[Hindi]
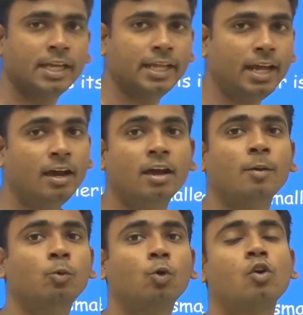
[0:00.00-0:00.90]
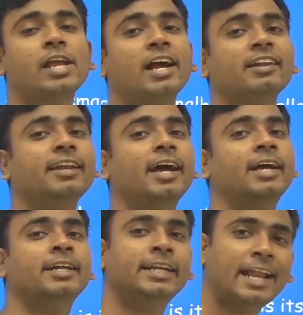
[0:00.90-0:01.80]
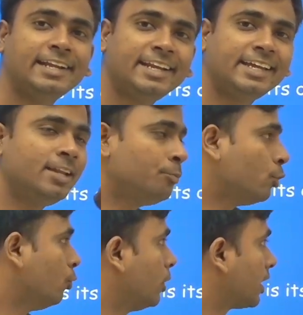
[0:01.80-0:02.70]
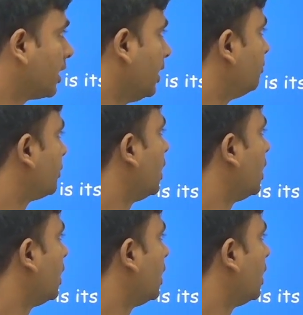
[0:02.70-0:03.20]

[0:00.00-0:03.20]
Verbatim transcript: है ना हम लोग को क्या करना है 90 डिग्री प्रूव करना है